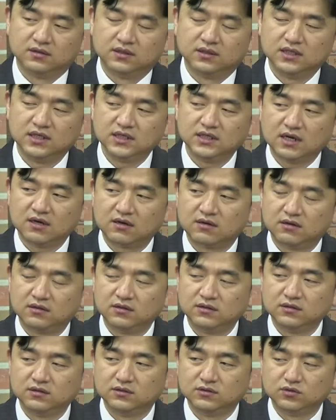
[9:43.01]
이
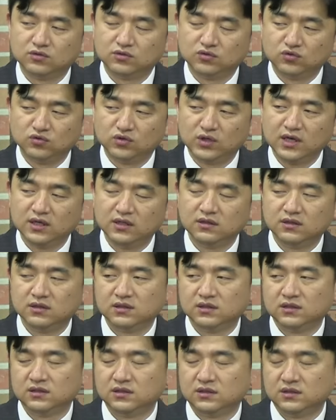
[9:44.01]
사건은
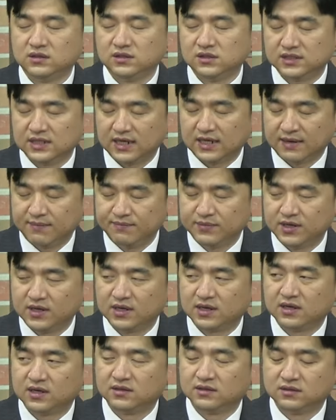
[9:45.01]
유대인들
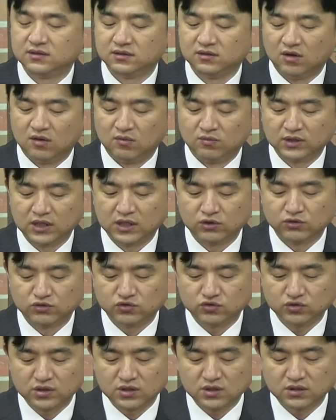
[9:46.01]
사람들에게는 너무나도
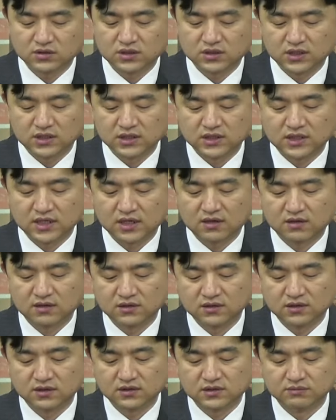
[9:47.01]
충격적인
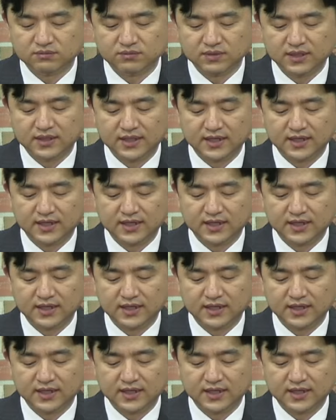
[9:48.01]
사건이었습니다.